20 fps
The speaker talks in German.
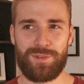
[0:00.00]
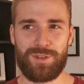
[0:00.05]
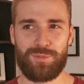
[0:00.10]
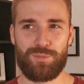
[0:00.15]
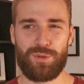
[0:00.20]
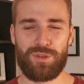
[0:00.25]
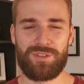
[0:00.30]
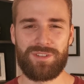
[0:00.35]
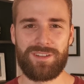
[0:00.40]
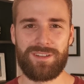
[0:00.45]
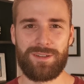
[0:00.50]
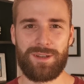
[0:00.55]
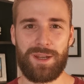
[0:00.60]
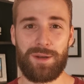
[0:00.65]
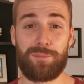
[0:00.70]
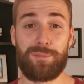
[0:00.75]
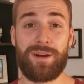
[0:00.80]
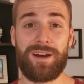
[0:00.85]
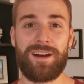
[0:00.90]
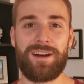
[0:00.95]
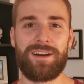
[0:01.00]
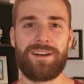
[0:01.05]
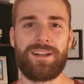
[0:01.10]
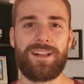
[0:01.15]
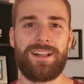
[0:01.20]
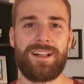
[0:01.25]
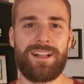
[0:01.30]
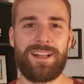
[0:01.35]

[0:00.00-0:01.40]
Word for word: Ich möchte ein paar